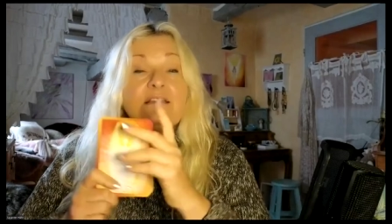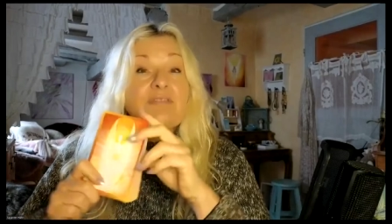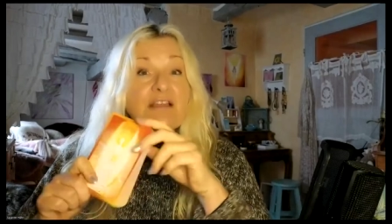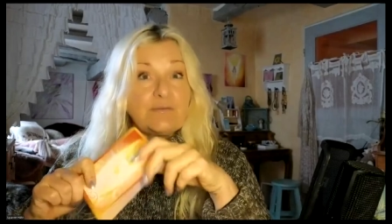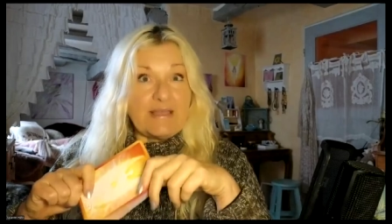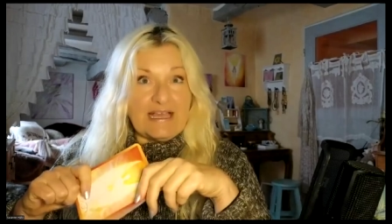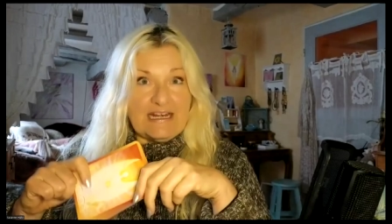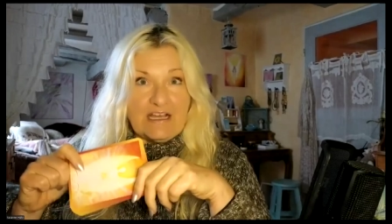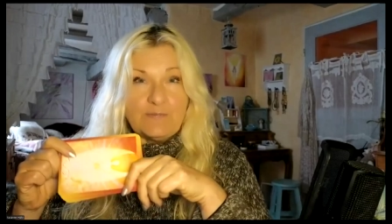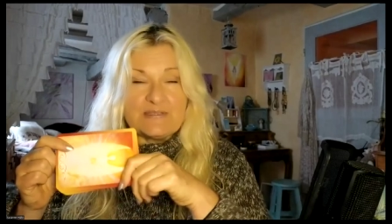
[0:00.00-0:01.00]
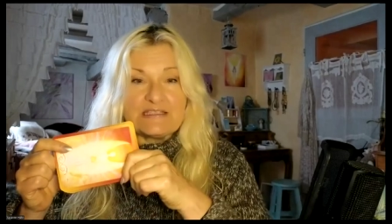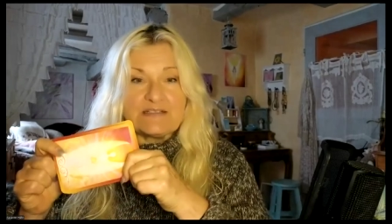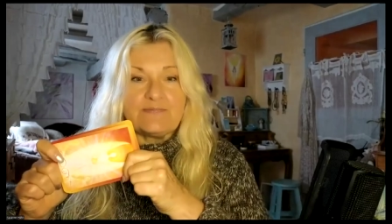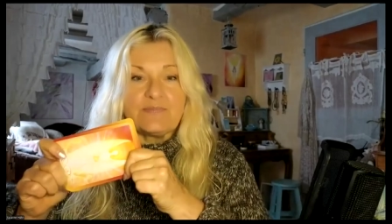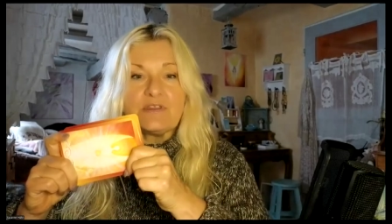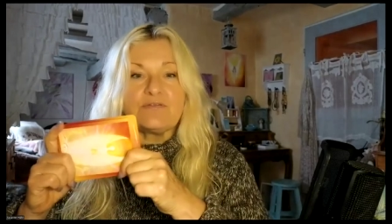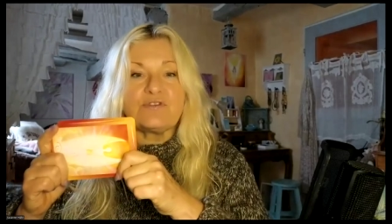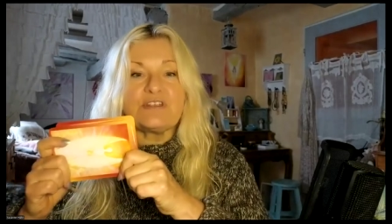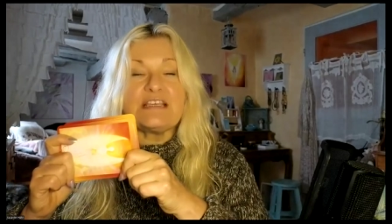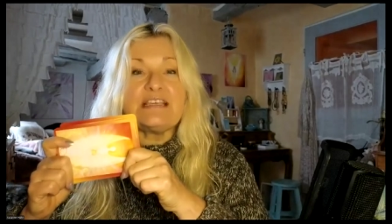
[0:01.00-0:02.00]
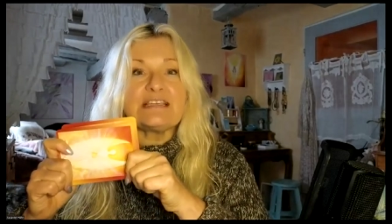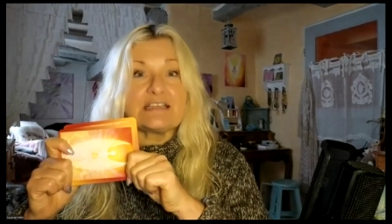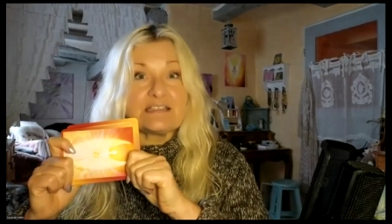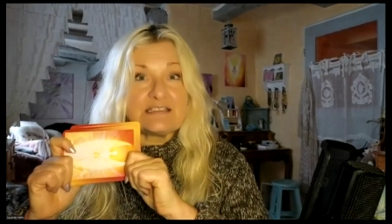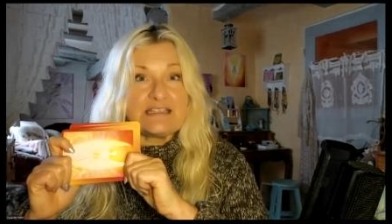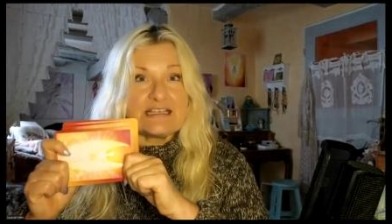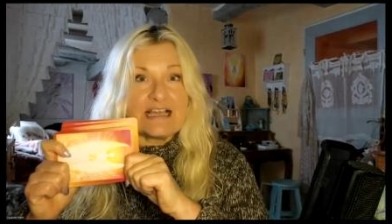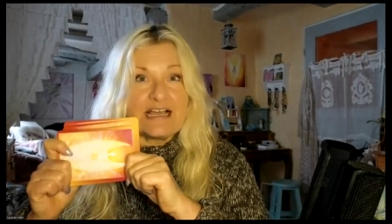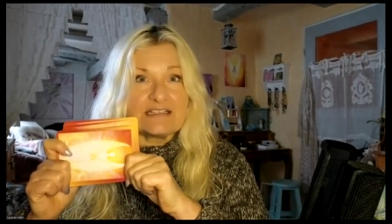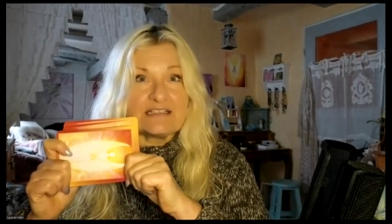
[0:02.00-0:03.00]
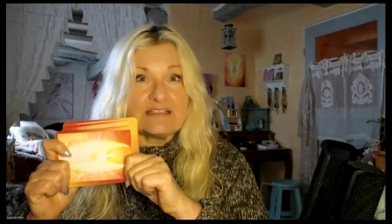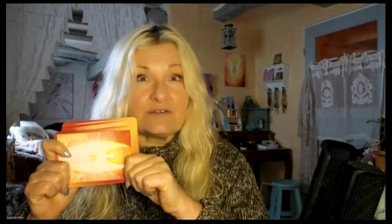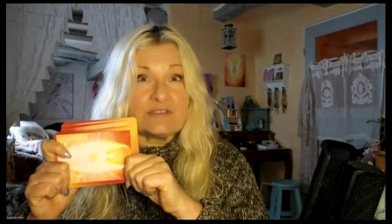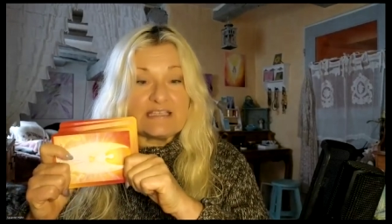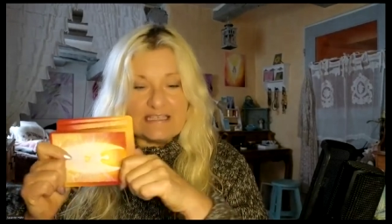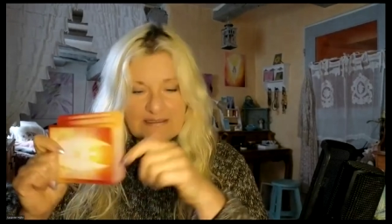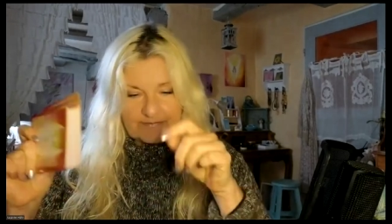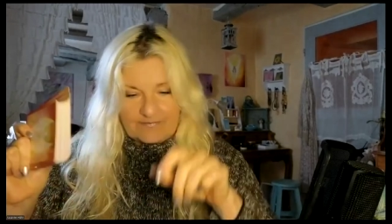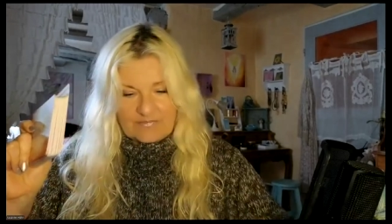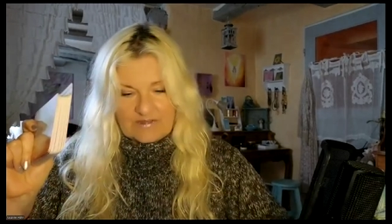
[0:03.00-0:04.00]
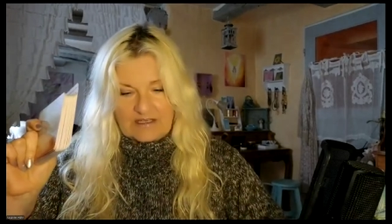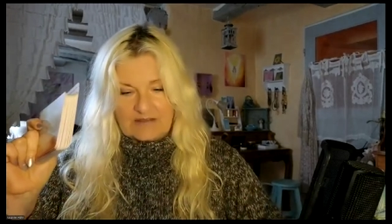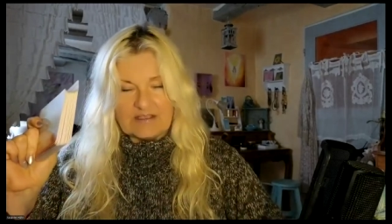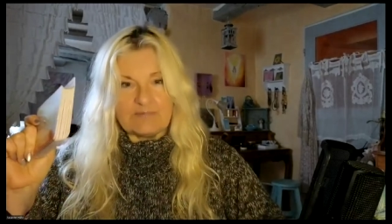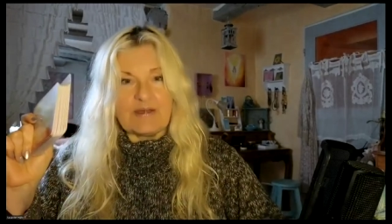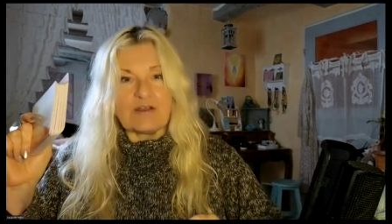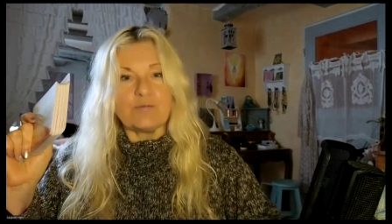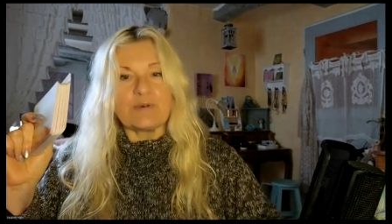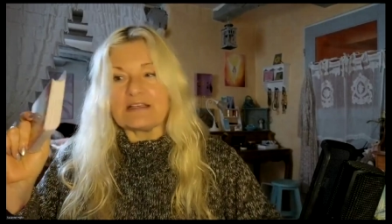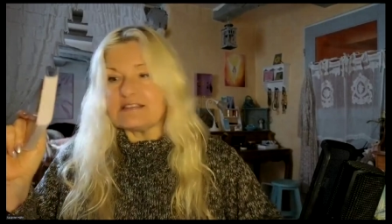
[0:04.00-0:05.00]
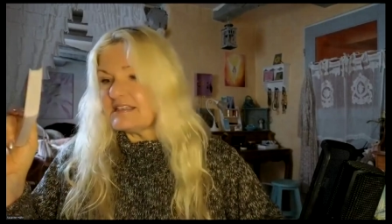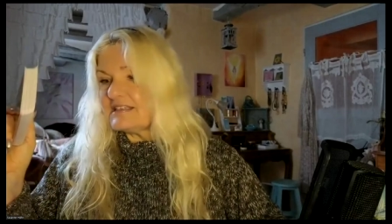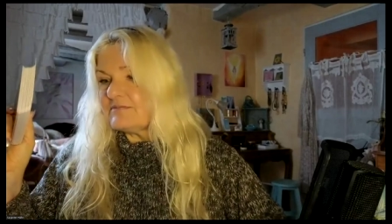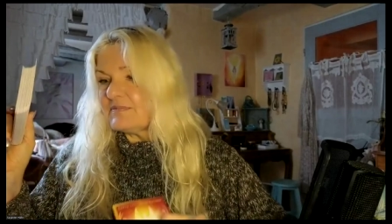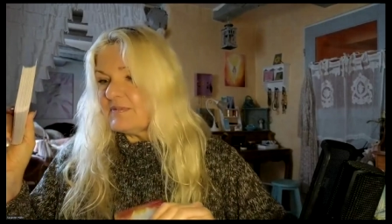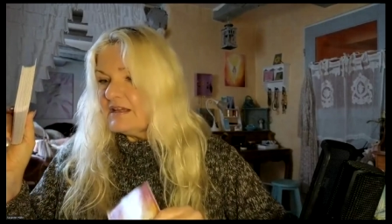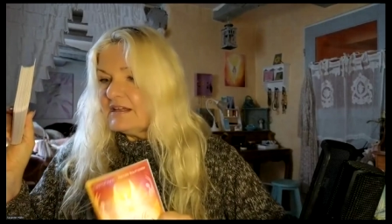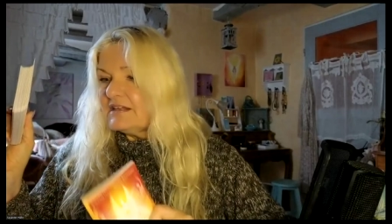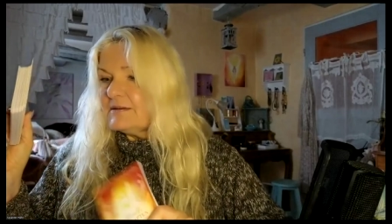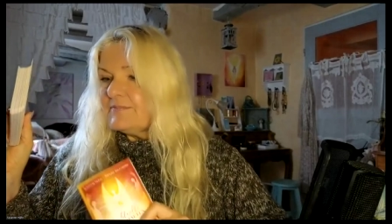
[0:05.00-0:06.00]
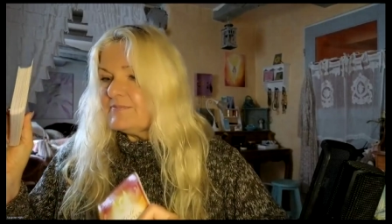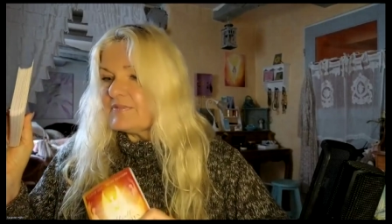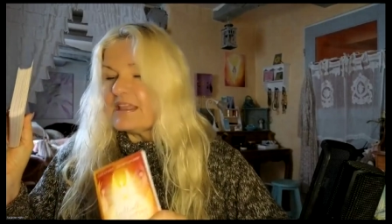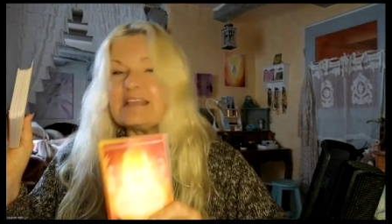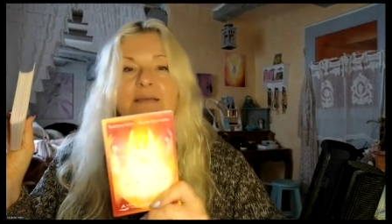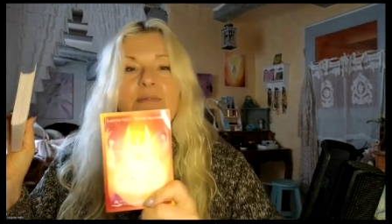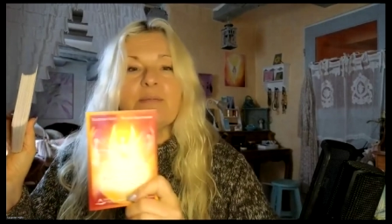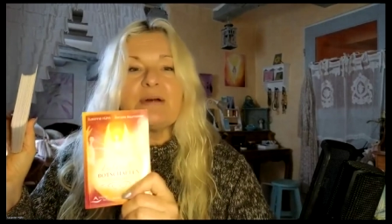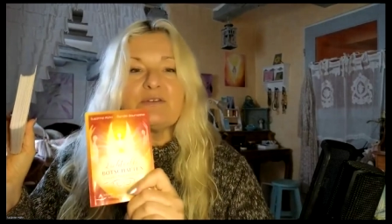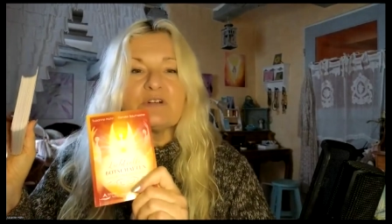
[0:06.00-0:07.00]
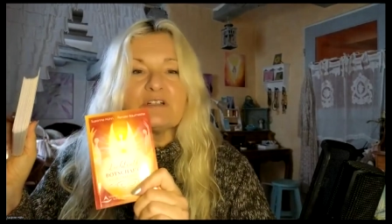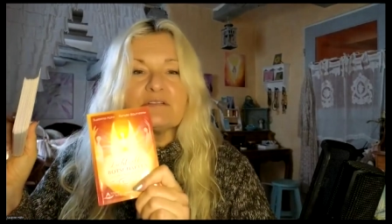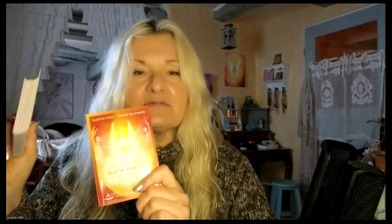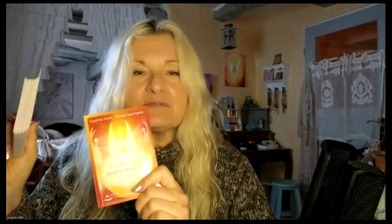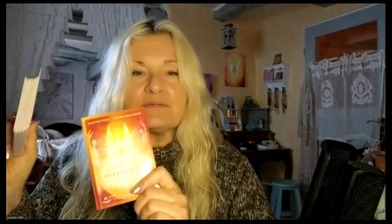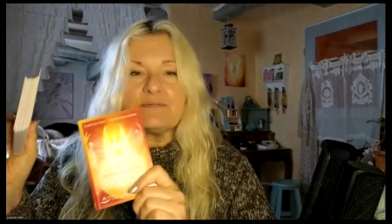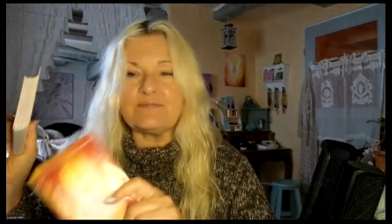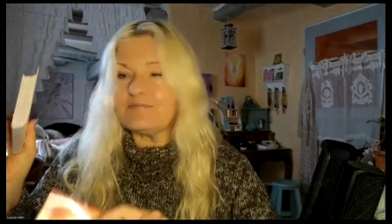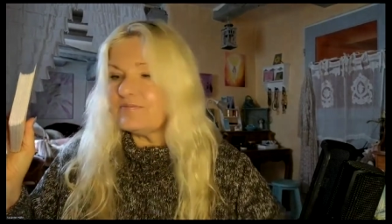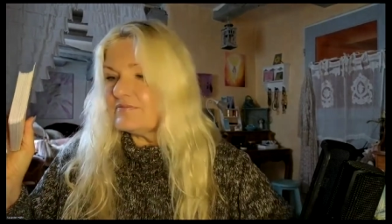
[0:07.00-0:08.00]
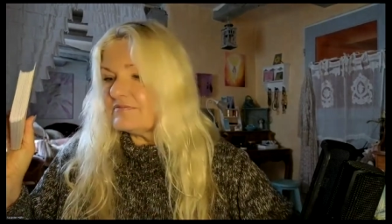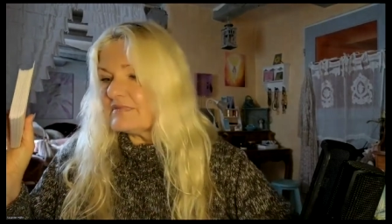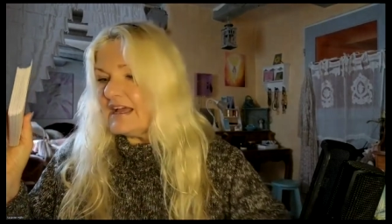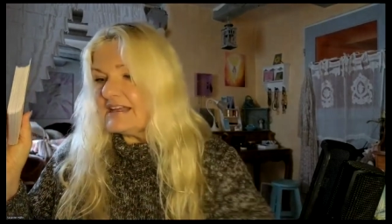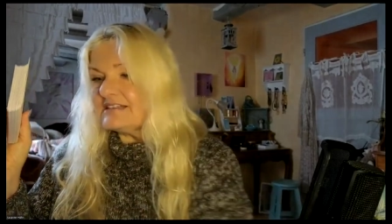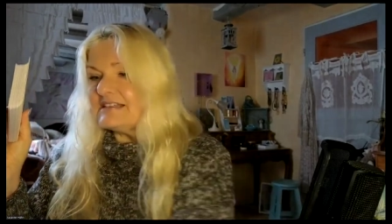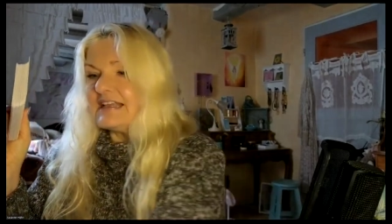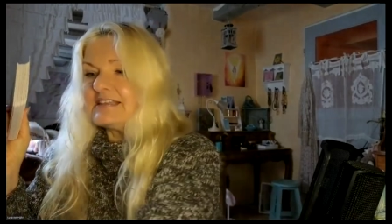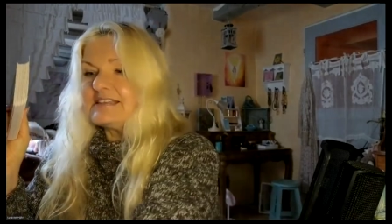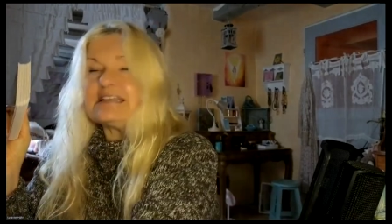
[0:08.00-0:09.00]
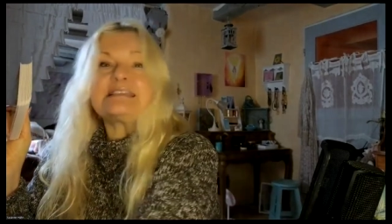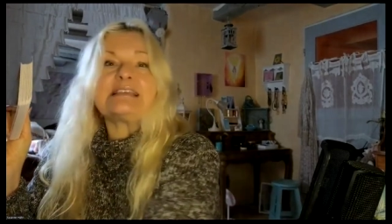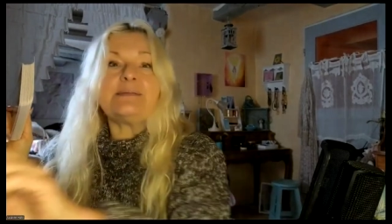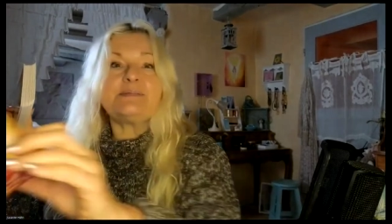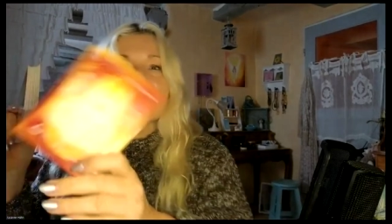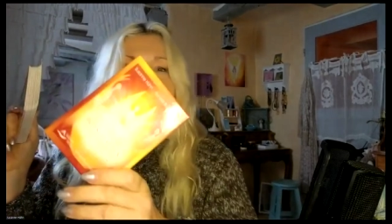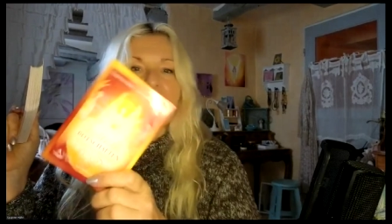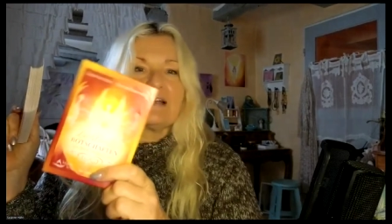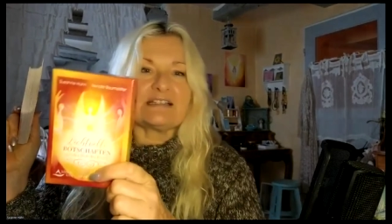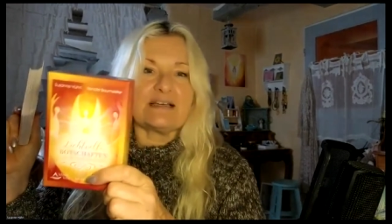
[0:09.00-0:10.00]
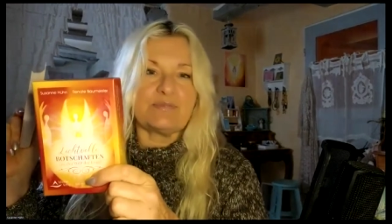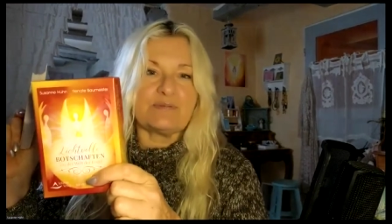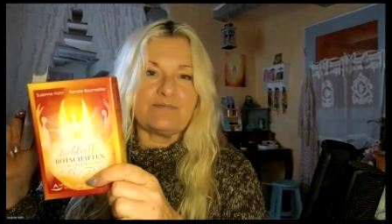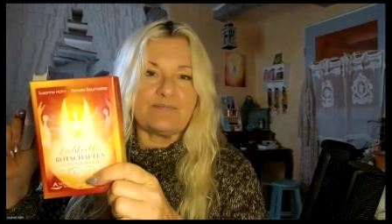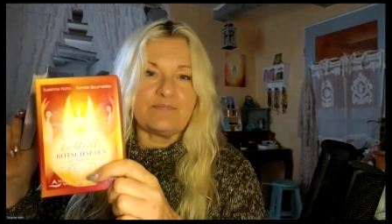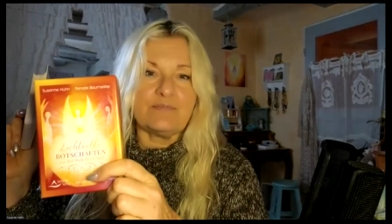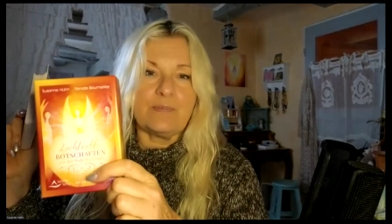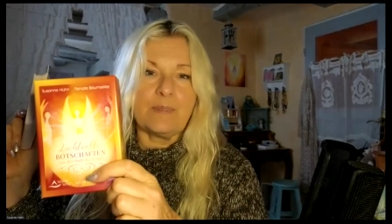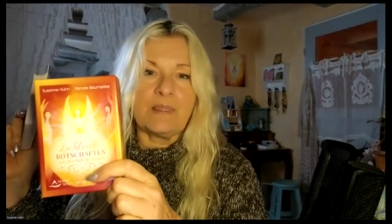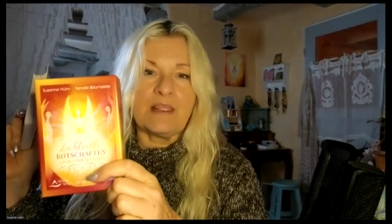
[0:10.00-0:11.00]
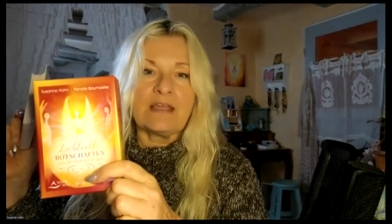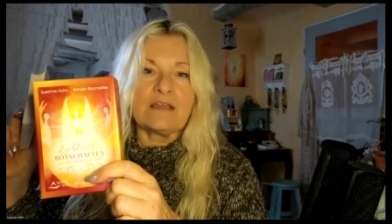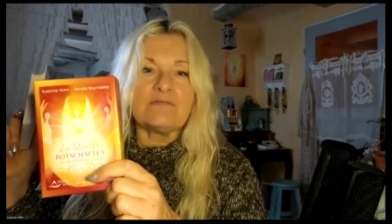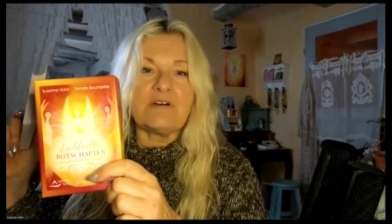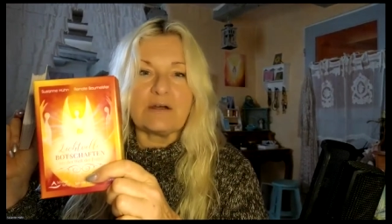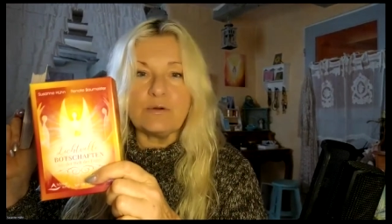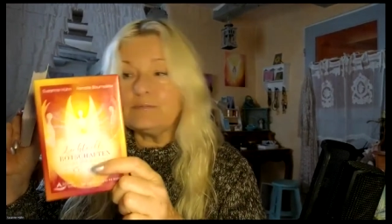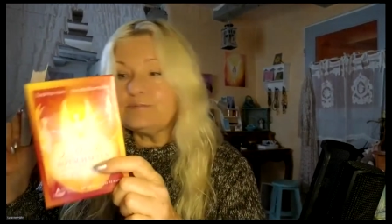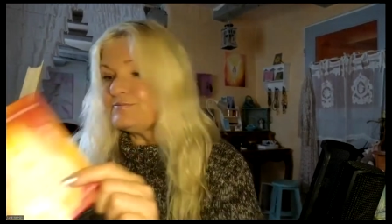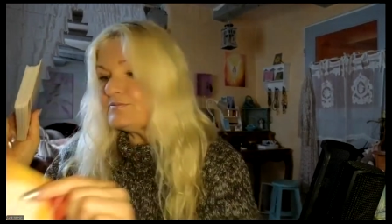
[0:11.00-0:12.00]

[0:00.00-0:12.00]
wenn du mir erlaubst, für dich die Karten zu ziehen, ja, ich mache übrigens, ich, ich nehme immer nur Kartendecks, die ich selbst gemacht habe. Hm? Warum?